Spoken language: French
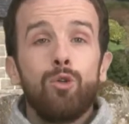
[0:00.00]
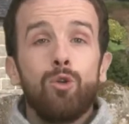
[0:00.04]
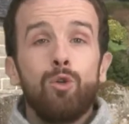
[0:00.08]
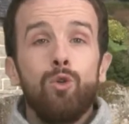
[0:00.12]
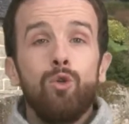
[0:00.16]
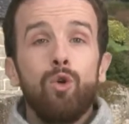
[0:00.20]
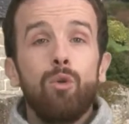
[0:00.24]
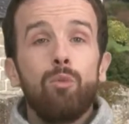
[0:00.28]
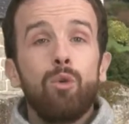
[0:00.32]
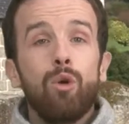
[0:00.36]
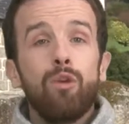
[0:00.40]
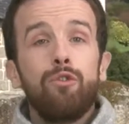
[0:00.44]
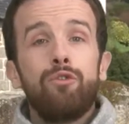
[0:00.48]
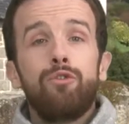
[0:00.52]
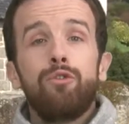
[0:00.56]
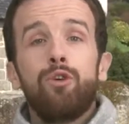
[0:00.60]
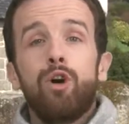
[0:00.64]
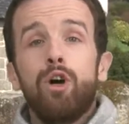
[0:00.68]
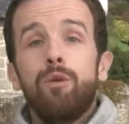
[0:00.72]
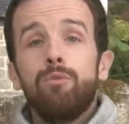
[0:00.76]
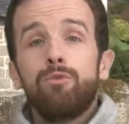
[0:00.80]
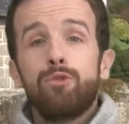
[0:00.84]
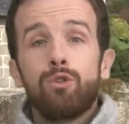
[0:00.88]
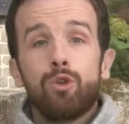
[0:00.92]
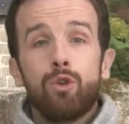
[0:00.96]
de nombreux
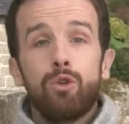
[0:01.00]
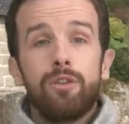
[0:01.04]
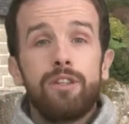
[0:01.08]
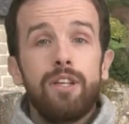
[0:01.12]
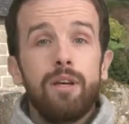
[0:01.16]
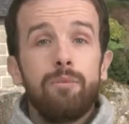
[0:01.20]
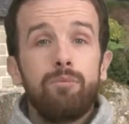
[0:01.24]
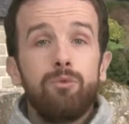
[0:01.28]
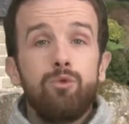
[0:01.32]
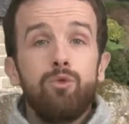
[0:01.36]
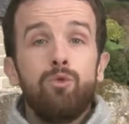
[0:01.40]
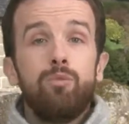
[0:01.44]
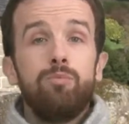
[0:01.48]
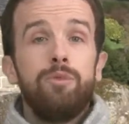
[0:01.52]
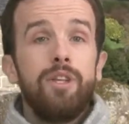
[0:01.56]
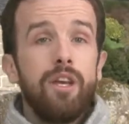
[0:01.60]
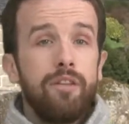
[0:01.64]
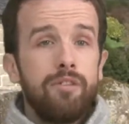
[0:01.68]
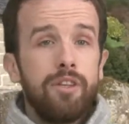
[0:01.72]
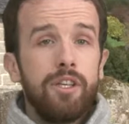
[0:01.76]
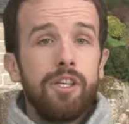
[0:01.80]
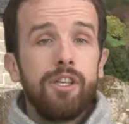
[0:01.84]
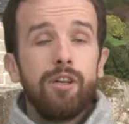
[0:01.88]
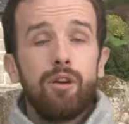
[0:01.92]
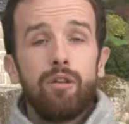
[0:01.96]
forums sur le thème du bien
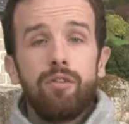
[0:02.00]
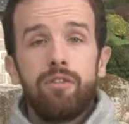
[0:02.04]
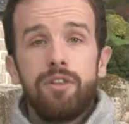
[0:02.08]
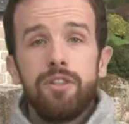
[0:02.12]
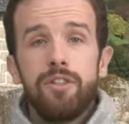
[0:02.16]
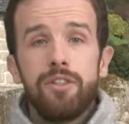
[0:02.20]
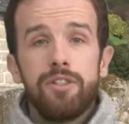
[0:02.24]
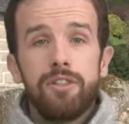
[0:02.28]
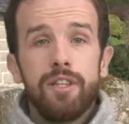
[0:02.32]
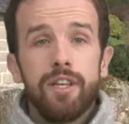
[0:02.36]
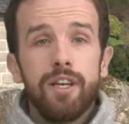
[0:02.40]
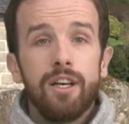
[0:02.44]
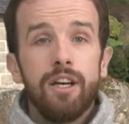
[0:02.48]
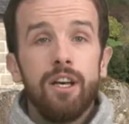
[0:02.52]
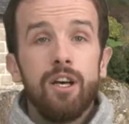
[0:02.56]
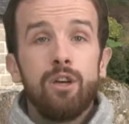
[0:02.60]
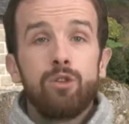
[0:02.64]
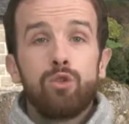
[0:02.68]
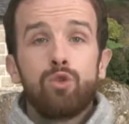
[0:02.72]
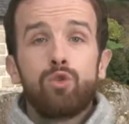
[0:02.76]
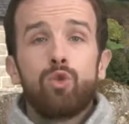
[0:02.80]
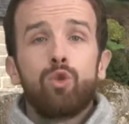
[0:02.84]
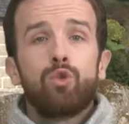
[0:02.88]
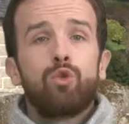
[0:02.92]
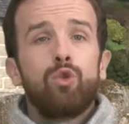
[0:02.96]
vieillir en Finistère
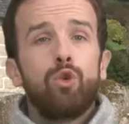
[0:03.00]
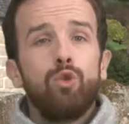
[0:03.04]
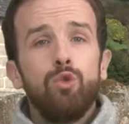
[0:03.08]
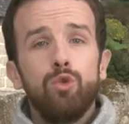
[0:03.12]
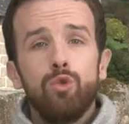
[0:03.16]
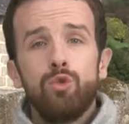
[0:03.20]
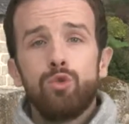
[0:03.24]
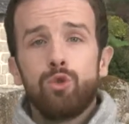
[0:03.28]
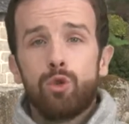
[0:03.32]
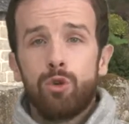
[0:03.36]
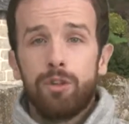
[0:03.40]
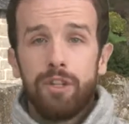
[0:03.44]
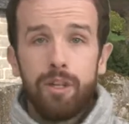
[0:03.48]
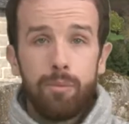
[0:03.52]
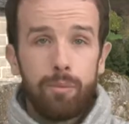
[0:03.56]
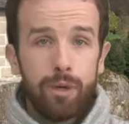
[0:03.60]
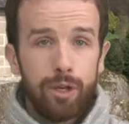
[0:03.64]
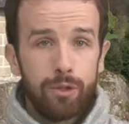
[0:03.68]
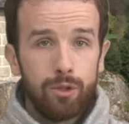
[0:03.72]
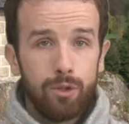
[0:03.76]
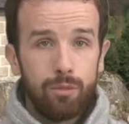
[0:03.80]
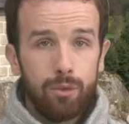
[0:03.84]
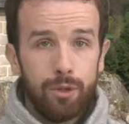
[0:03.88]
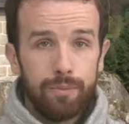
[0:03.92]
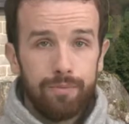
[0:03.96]
se sont tenus sur le
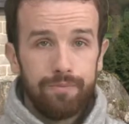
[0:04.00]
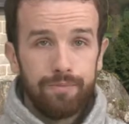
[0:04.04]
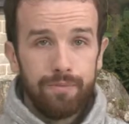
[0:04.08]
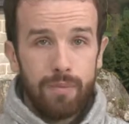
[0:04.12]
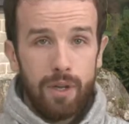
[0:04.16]
département.